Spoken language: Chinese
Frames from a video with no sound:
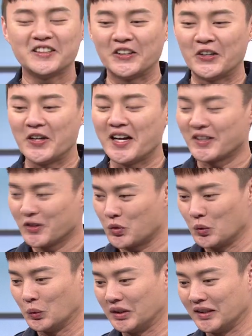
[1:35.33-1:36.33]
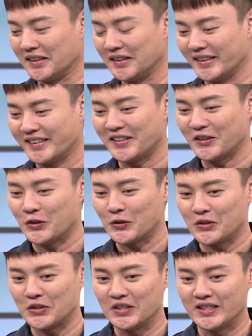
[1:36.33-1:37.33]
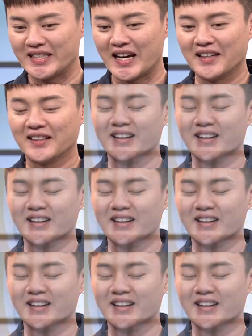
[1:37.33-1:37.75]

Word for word: 得有两个主题，一个就是向